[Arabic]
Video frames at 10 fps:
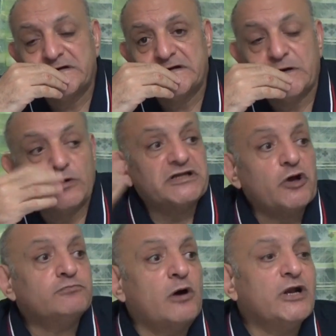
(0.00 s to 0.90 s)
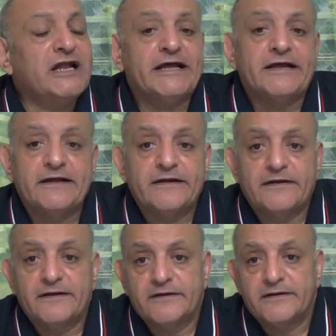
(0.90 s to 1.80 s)
وانت تاخد معونه ليه
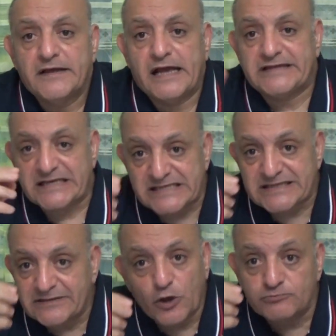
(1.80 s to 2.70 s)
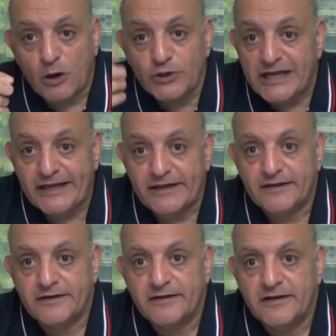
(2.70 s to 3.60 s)
يعني انت اساسا تاخد معونه ليه
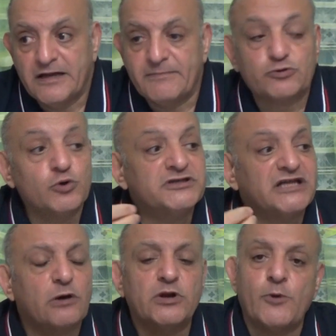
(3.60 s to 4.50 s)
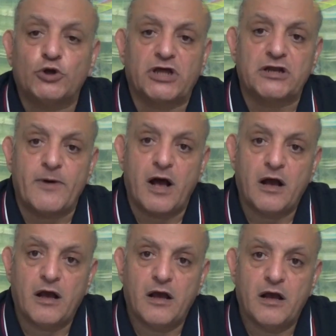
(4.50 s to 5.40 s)
لما تكون انت دوله محترمه
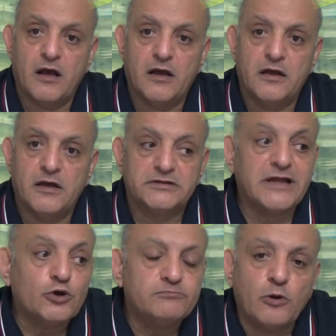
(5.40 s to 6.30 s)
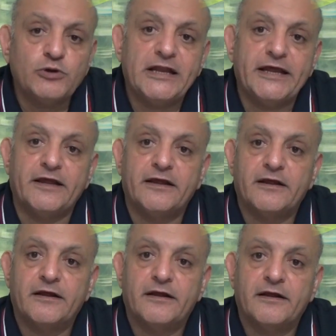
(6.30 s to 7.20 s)
تاخد معونه ليه
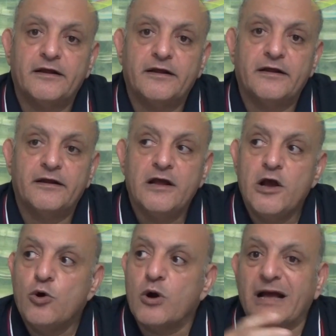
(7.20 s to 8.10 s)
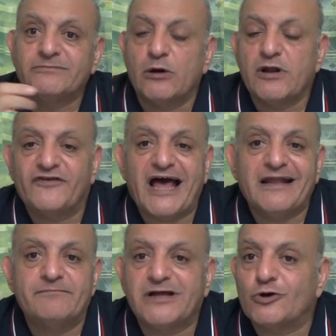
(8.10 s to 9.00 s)
هو كم دوله في العالم
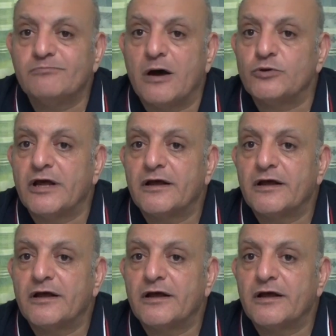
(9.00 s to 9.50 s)
بتاخد معونه